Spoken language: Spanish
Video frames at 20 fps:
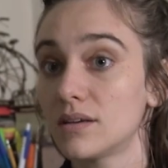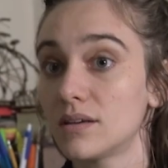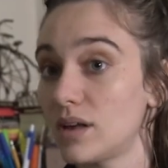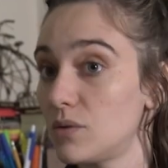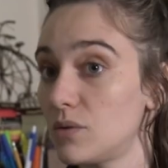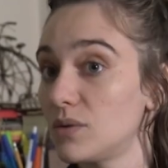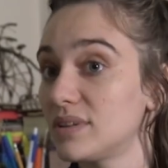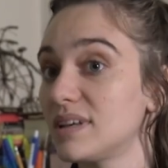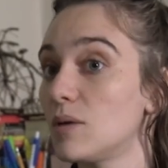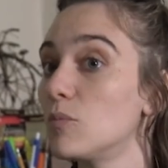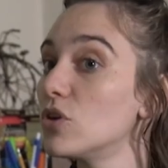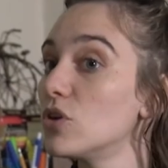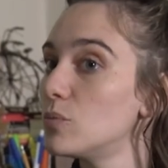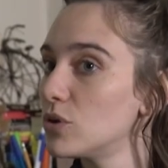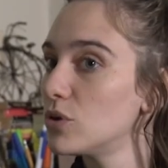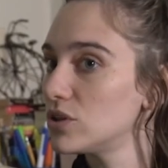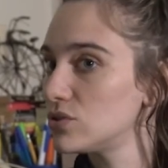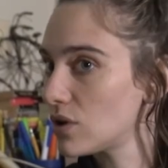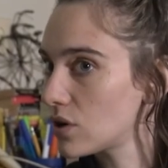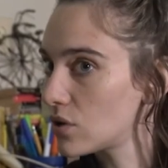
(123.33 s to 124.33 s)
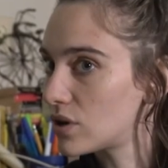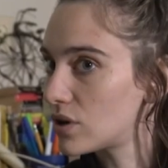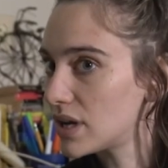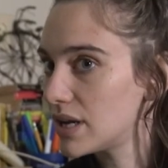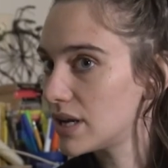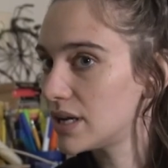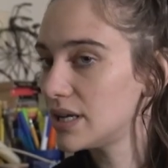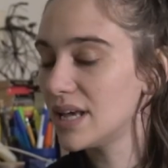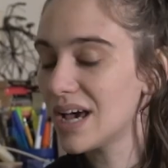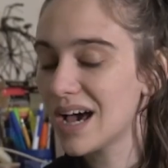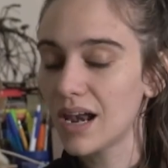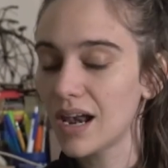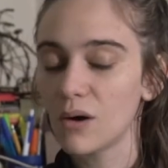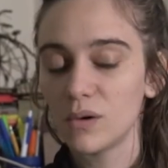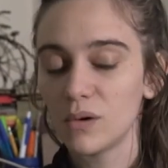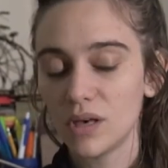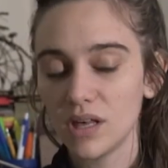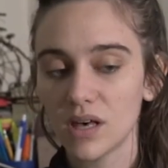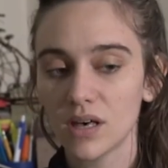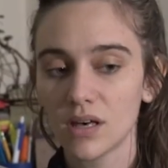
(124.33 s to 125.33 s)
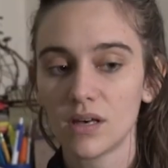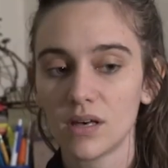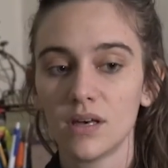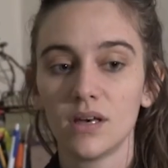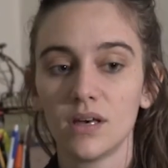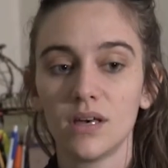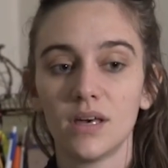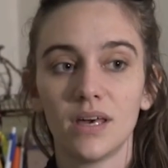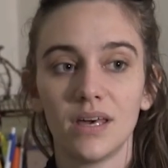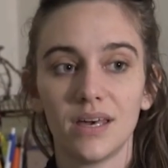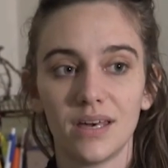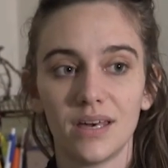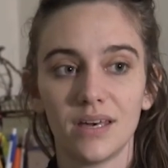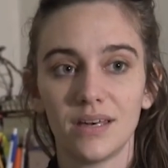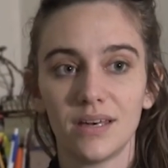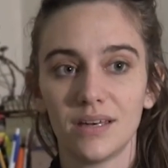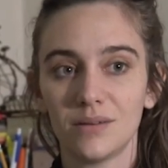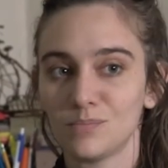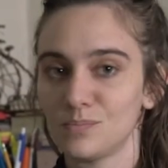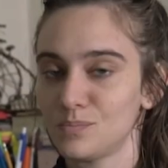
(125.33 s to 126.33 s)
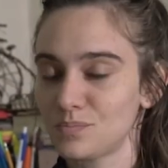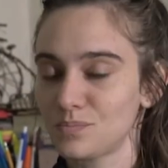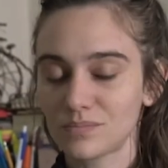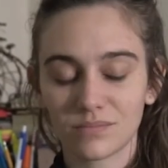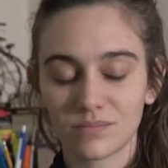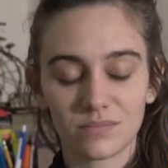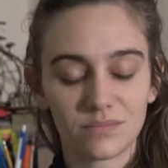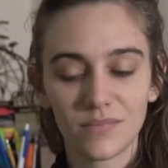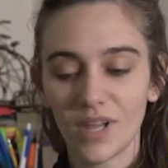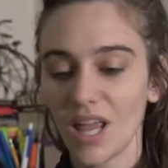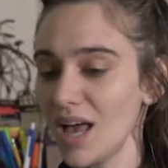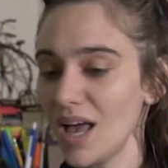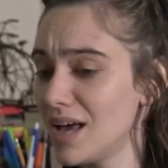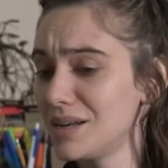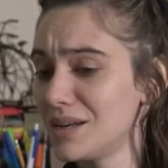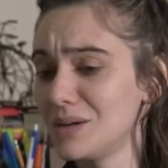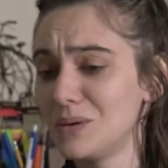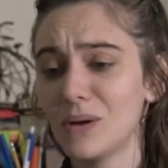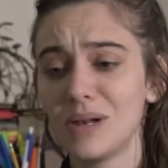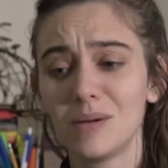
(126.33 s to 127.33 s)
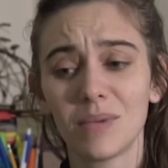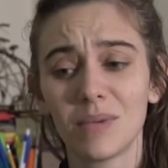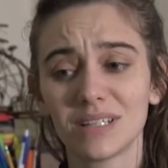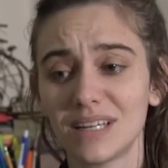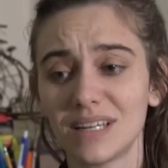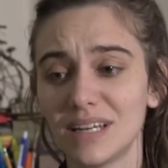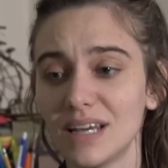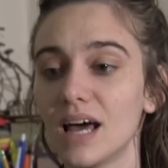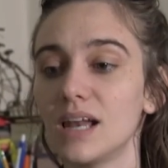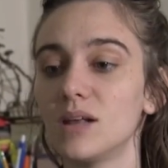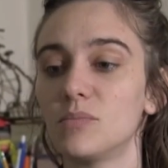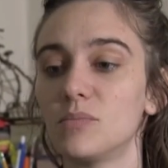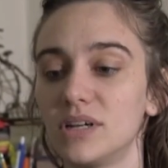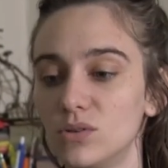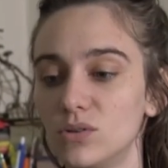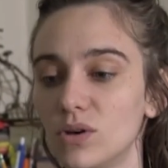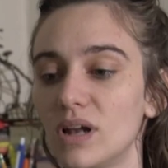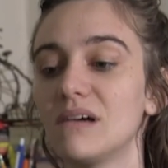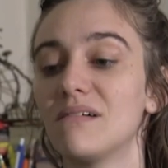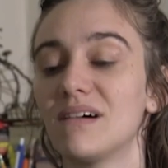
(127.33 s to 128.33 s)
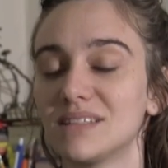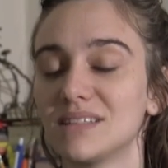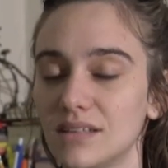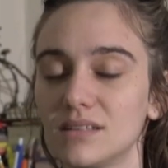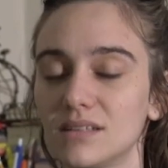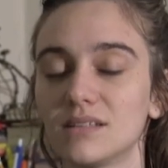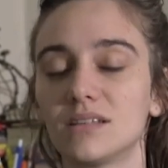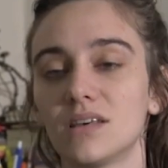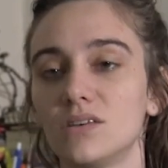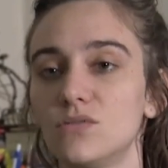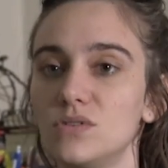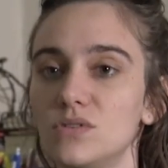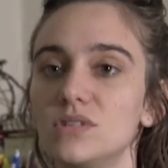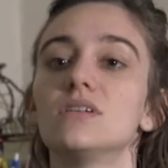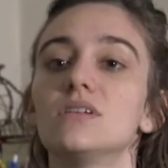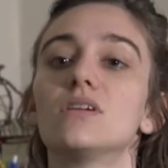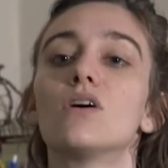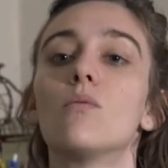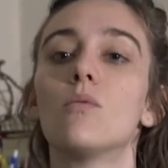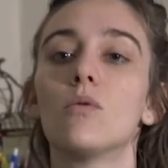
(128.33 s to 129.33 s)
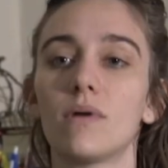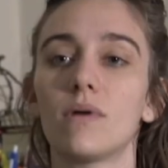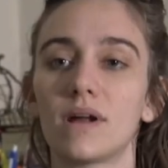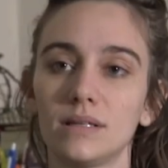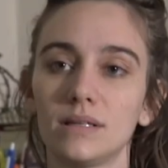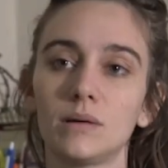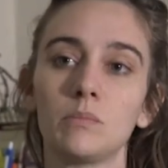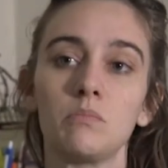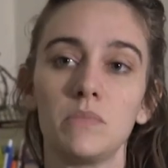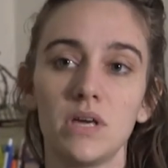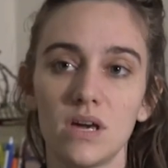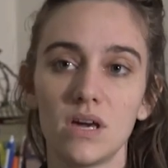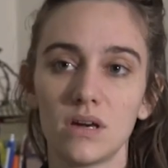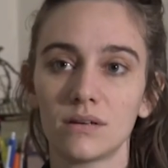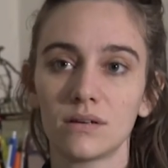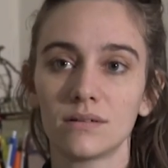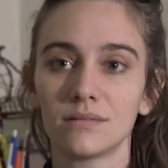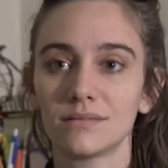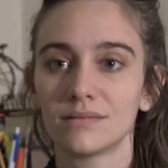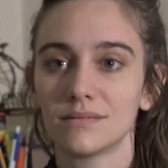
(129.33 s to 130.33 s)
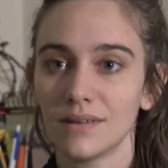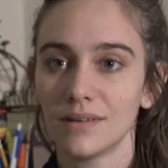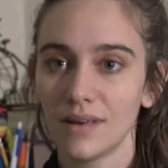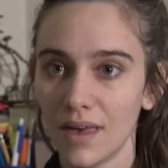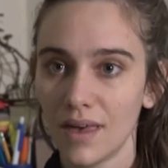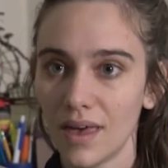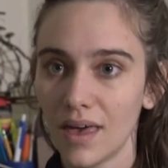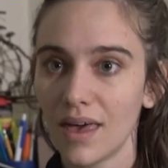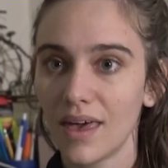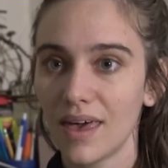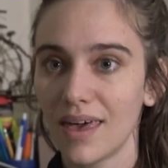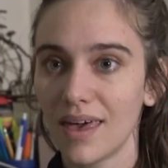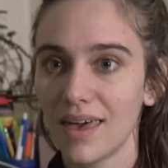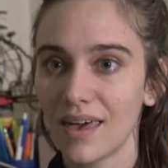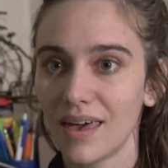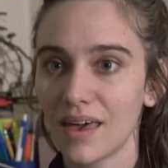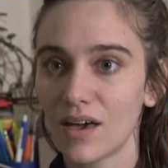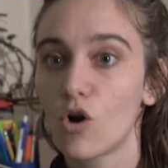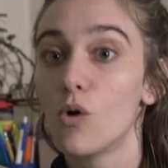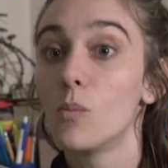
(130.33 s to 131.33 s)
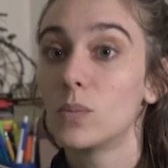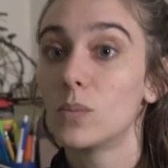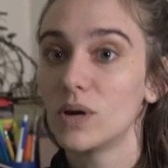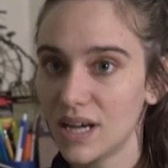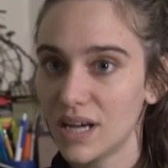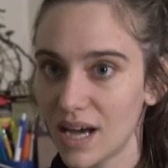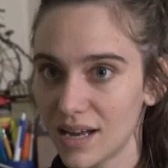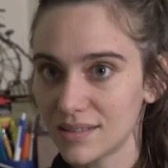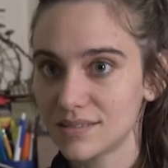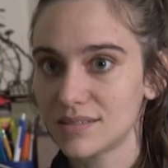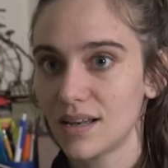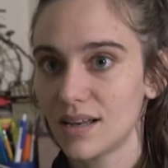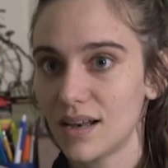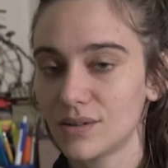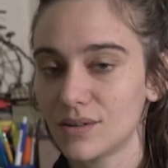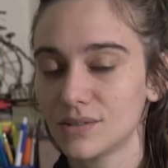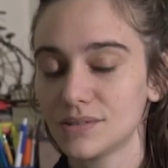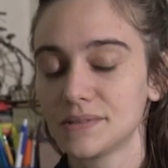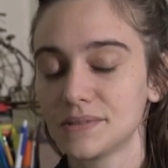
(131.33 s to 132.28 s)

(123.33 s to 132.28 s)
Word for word: no estamos dispuestos a correr y ya la vida em, a nivel material, espiritual, es bastante difícil como para también eh, complicársela